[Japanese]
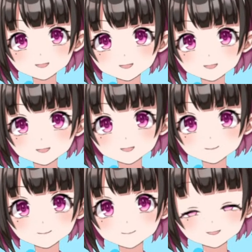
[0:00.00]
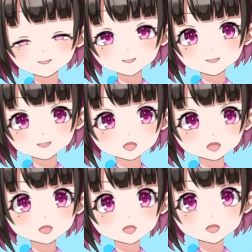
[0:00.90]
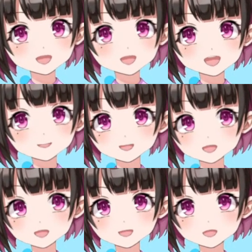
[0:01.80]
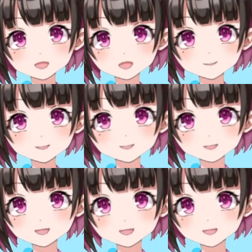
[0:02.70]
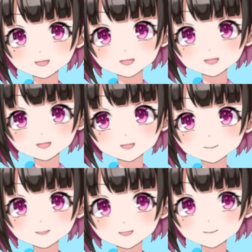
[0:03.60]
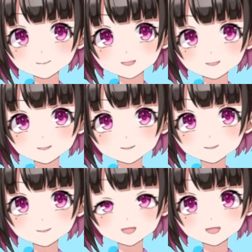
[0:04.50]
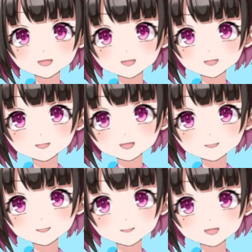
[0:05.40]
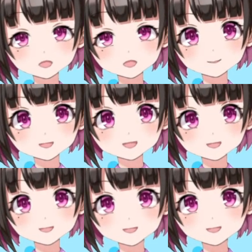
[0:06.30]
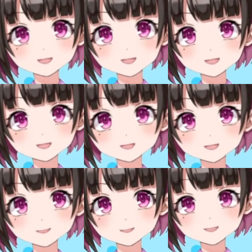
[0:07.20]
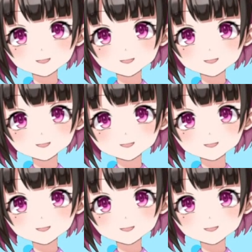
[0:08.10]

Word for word: 一番近くにね、いつも、一番近くにいるのはチームメイトだから、もしそういう